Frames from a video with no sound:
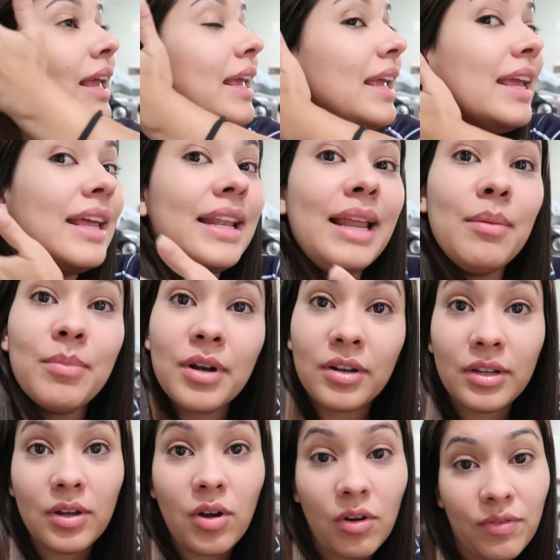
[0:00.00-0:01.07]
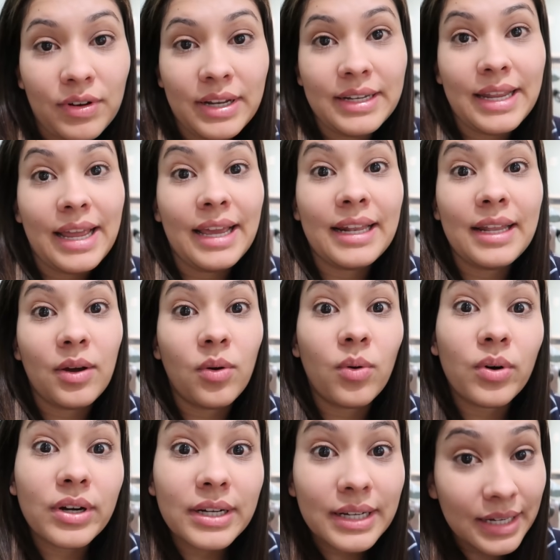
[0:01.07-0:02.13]
E lembrando que, igual eu falei, né, ela é
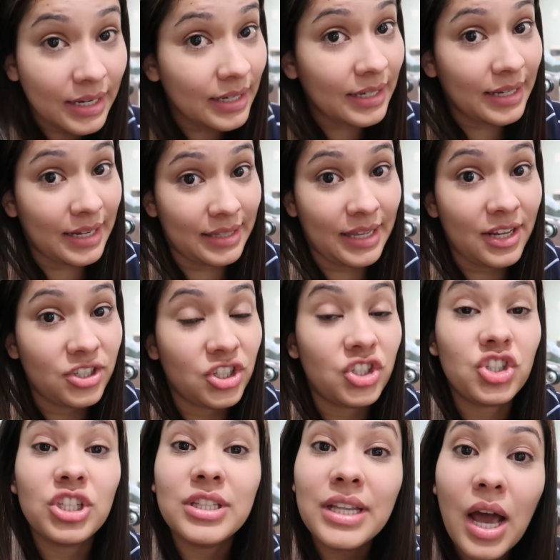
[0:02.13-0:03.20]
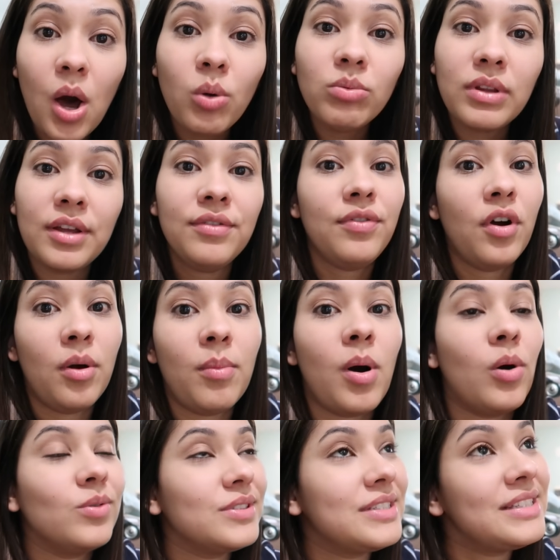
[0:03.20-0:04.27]
orgânica, tá, gente? Não tem
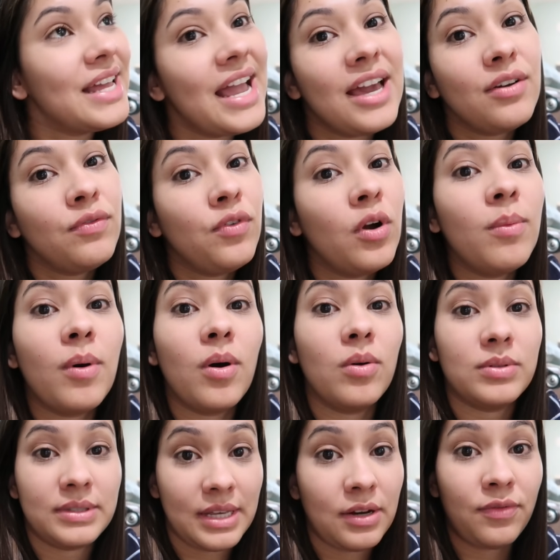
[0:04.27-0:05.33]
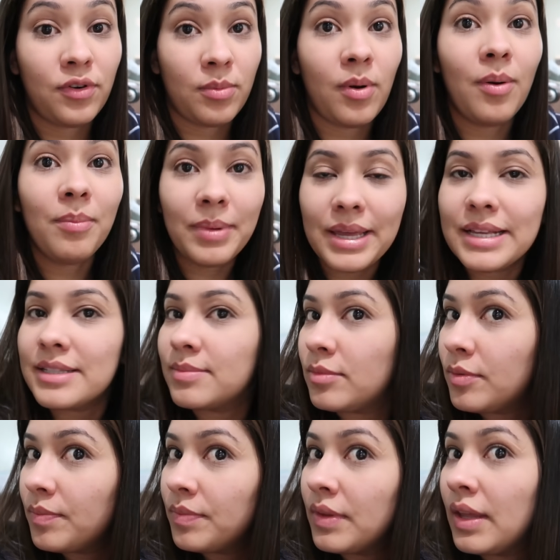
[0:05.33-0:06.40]
formol, zero formol, zero formol
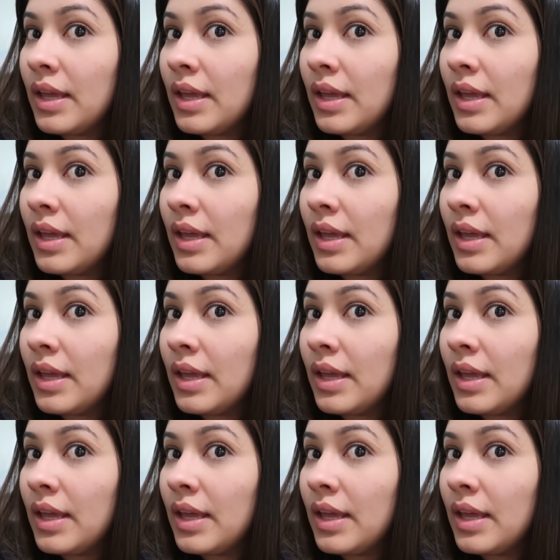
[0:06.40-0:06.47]
mesmo.